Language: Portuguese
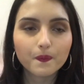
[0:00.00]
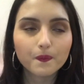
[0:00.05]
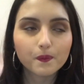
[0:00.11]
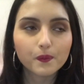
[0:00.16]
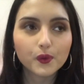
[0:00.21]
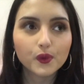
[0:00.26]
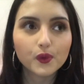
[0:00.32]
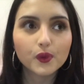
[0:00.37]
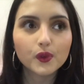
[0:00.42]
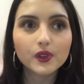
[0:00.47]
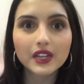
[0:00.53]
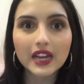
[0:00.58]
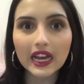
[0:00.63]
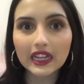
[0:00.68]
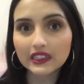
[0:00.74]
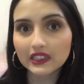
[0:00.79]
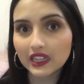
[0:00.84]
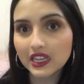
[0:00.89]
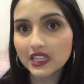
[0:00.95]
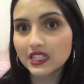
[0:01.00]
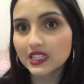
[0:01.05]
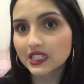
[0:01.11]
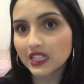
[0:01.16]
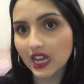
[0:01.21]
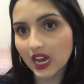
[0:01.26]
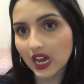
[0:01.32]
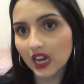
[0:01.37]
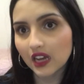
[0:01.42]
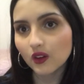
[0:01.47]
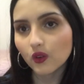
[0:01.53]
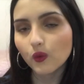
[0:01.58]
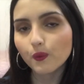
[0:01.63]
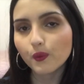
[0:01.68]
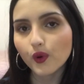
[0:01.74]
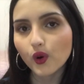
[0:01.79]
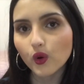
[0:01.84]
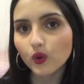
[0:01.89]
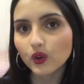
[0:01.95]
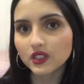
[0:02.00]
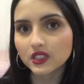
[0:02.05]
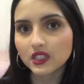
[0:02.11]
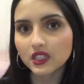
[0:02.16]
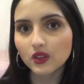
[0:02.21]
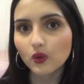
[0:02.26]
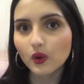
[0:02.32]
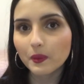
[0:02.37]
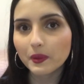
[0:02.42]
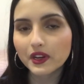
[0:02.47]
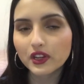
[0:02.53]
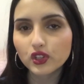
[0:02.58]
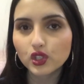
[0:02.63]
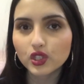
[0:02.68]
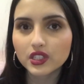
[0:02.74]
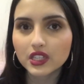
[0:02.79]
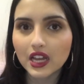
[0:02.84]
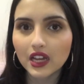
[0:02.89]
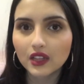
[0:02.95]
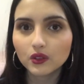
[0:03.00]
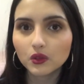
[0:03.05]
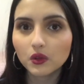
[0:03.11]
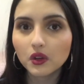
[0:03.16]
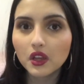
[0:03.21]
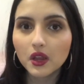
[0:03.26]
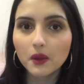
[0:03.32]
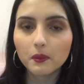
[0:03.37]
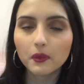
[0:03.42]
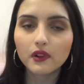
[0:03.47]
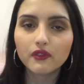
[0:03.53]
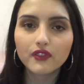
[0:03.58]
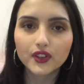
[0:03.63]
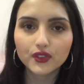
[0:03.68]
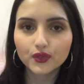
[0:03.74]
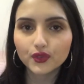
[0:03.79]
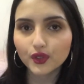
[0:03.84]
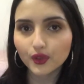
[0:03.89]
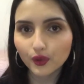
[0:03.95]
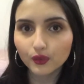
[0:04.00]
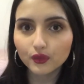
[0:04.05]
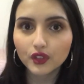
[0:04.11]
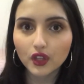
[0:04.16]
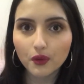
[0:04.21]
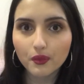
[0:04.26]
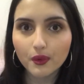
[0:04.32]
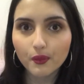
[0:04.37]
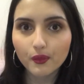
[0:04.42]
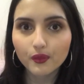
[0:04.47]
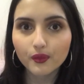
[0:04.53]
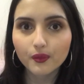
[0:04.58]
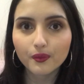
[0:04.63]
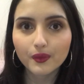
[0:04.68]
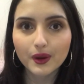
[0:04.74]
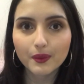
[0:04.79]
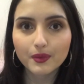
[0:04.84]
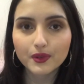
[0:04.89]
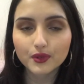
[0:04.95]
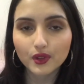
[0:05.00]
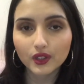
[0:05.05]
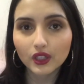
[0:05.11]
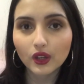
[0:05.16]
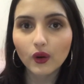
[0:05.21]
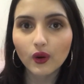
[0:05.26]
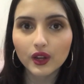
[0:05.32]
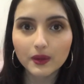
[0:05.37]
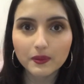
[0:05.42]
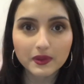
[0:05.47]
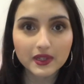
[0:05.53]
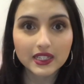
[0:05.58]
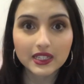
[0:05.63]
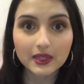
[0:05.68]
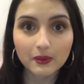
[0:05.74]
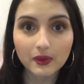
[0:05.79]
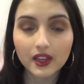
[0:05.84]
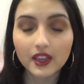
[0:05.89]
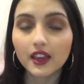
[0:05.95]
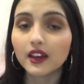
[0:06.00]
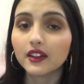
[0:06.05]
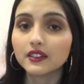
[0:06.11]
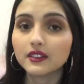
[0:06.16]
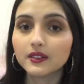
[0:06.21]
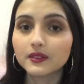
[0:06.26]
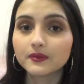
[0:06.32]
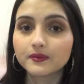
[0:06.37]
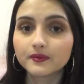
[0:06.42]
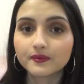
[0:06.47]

por atrasar um pouco assim o aprendizado pelo fato de eu não ter uma, uma pessoa na hora para ser maquiada.